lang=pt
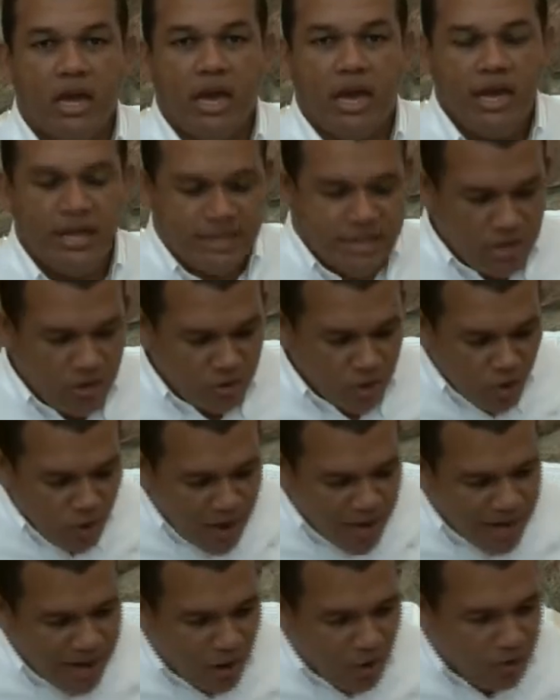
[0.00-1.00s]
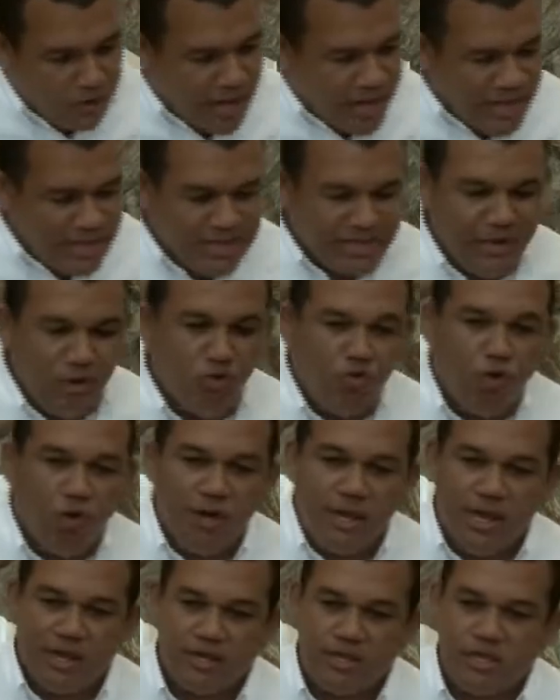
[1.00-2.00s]
Então não era alguém que não
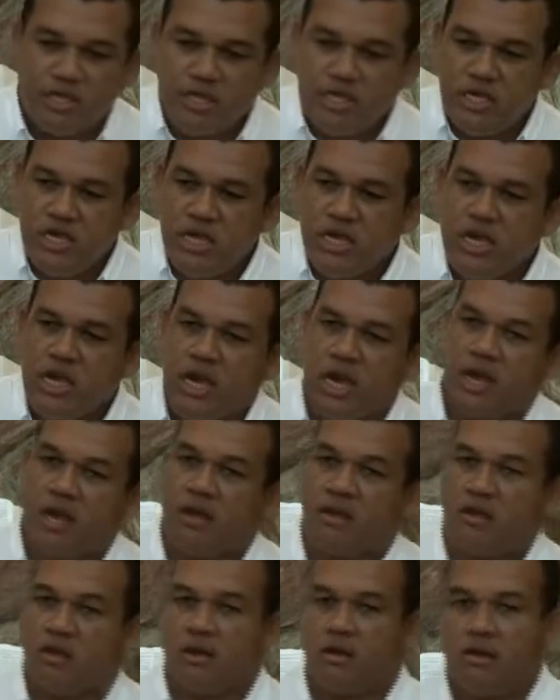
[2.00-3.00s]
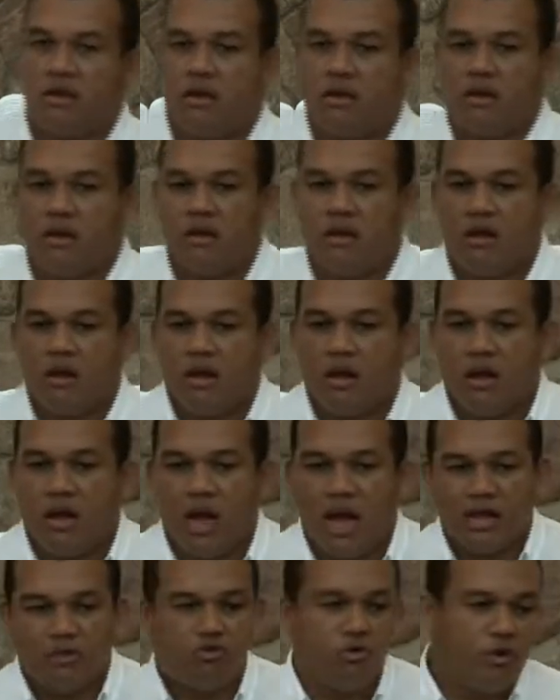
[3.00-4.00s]
conhecia
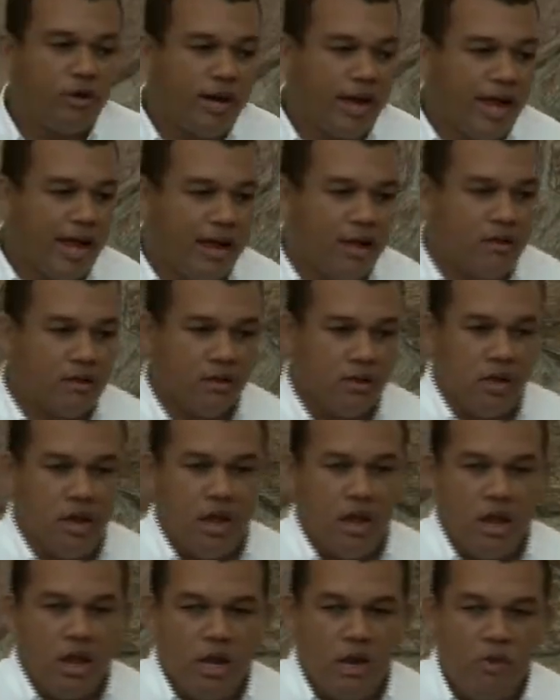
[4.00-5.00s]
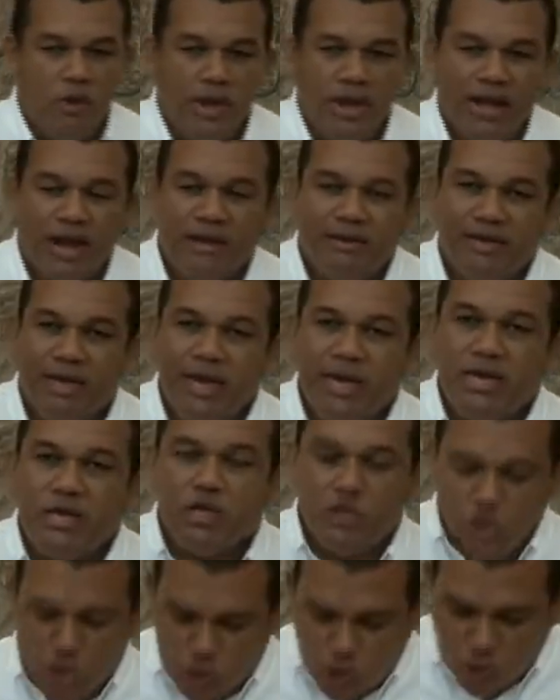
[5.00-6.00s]
a Torá, não era alguém que
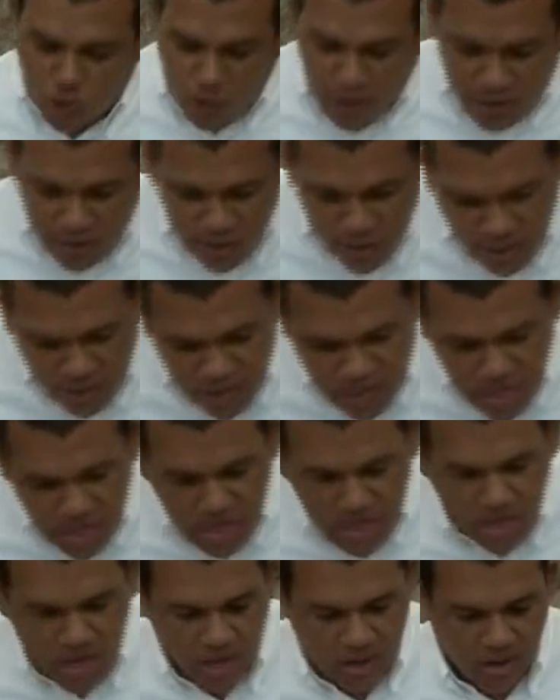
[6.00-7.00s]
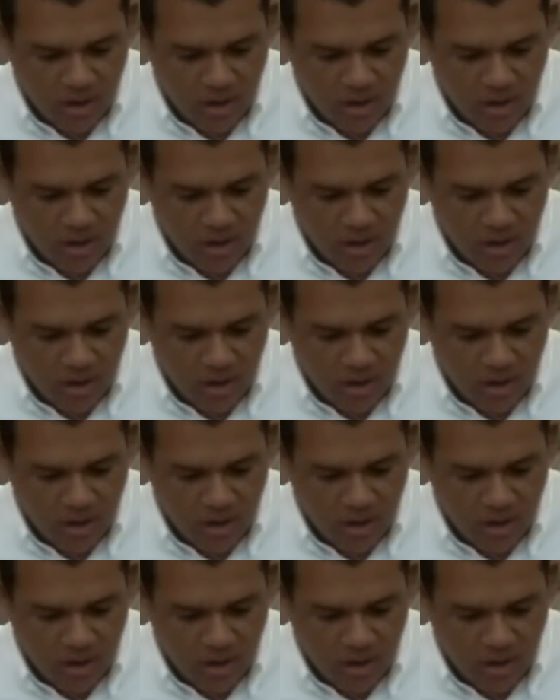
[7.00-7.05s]
desconhecia